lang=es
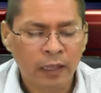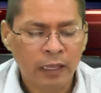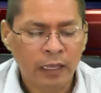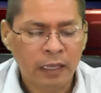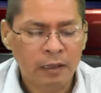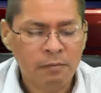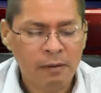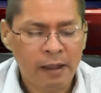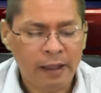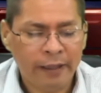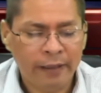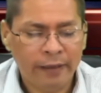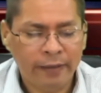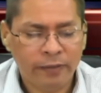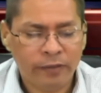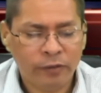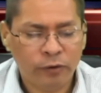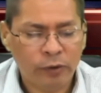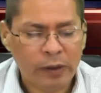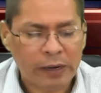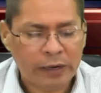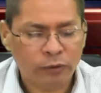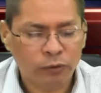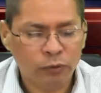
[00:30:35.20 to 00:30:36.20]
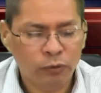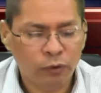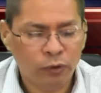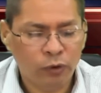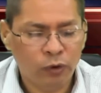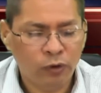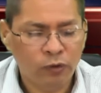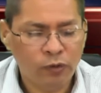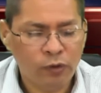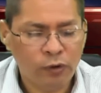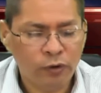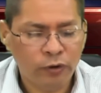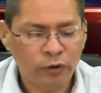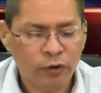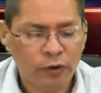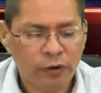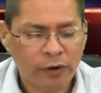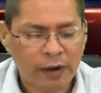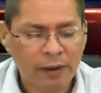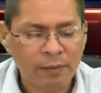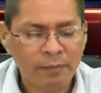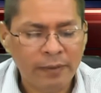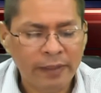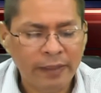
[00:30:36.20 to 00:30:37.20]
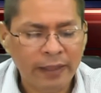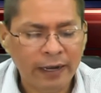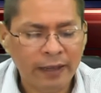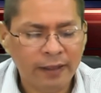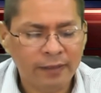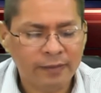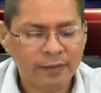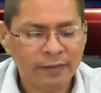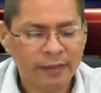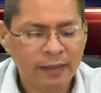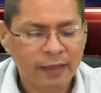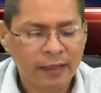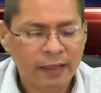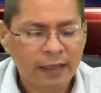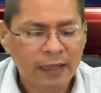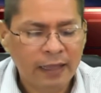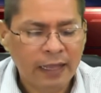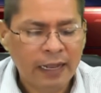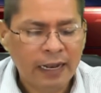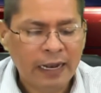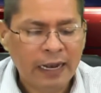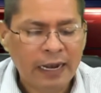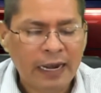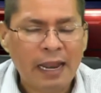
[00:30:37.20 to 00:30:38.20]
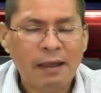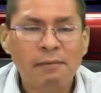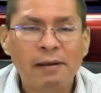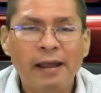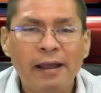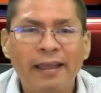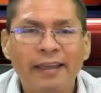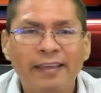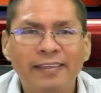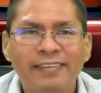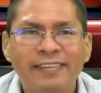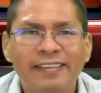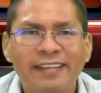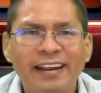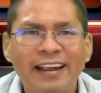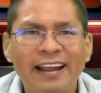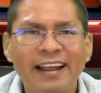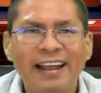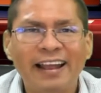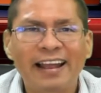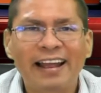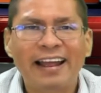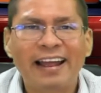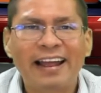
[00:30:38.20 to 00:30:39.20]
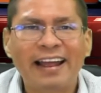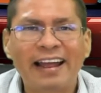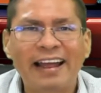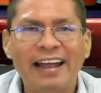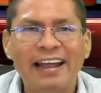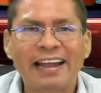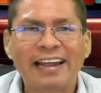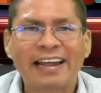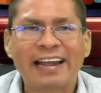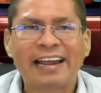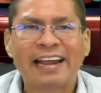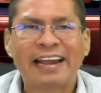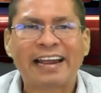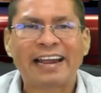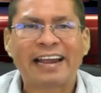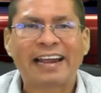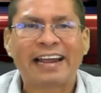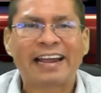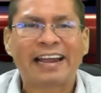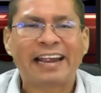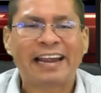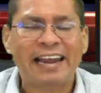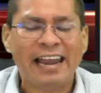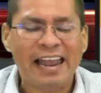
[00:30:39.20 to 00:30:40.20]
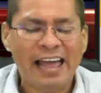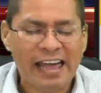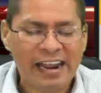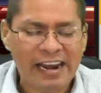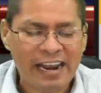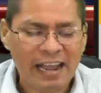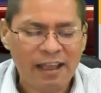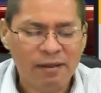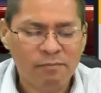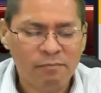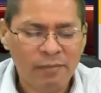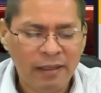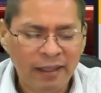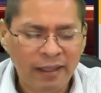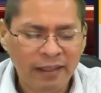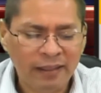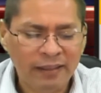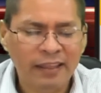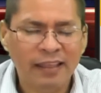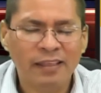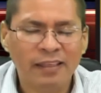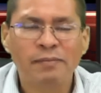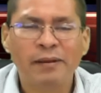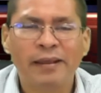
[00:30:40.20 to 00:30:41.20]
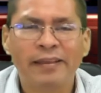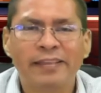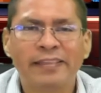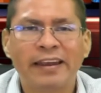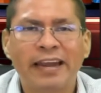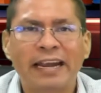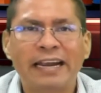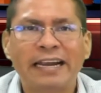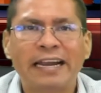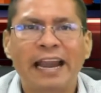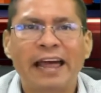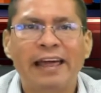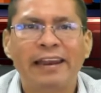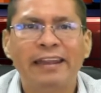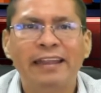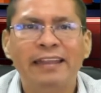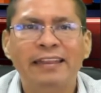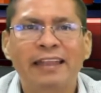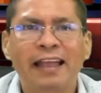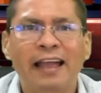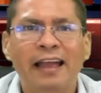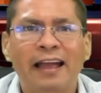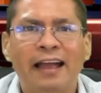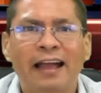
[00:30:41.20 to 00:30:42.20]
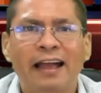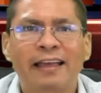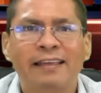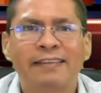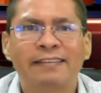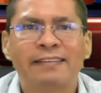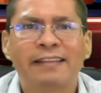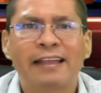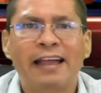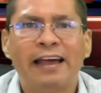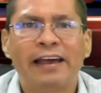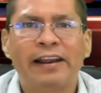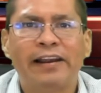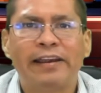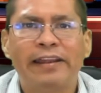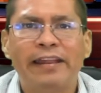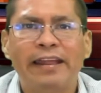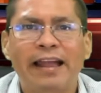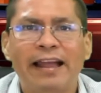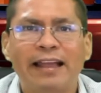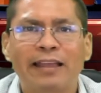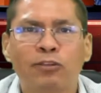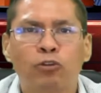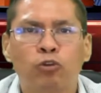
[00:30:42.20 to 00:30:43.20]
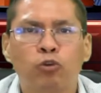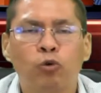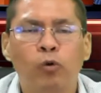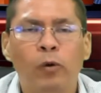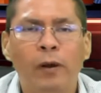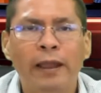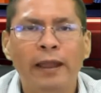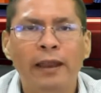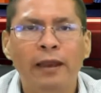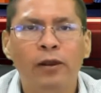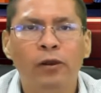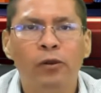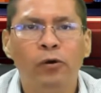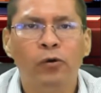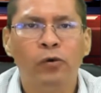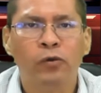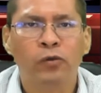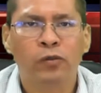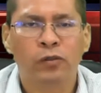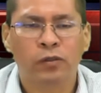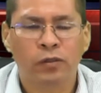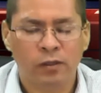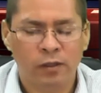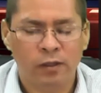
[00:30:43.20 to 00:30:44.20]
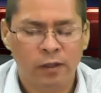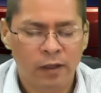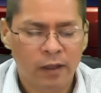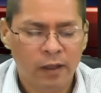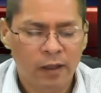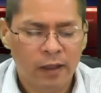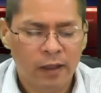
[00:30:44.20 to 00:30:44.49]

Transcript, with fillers: y maestro Arturo Honorio Ramírez, la maestra Clara Méndez, maestra Clarita, hasta Riachuelos,